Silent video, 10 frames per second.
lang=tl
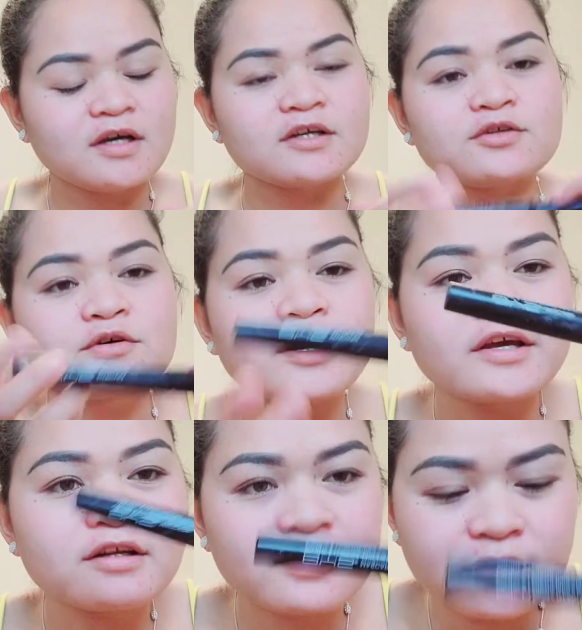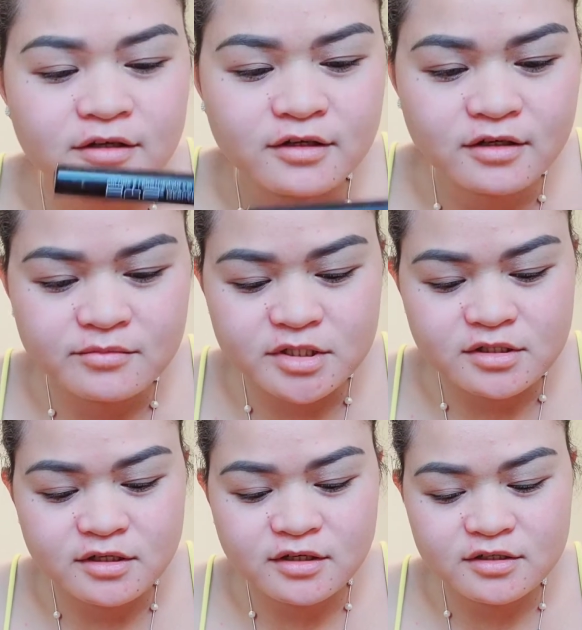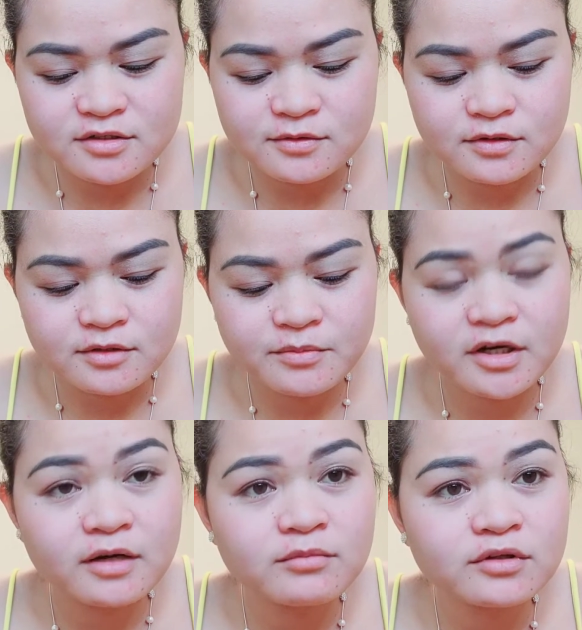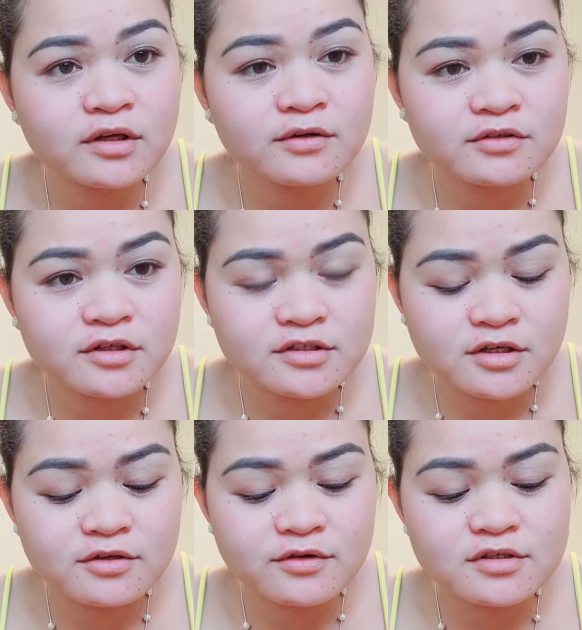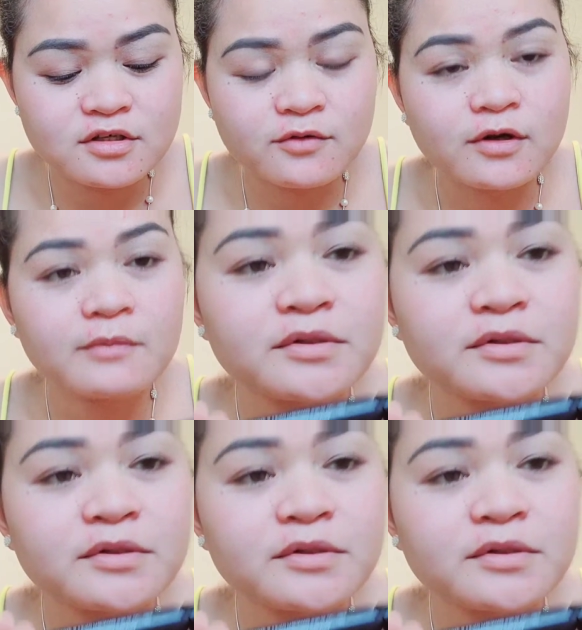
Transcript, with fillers: Dugay na kay ning nga maskara sukad pag abot na ko diri sa USA wala pa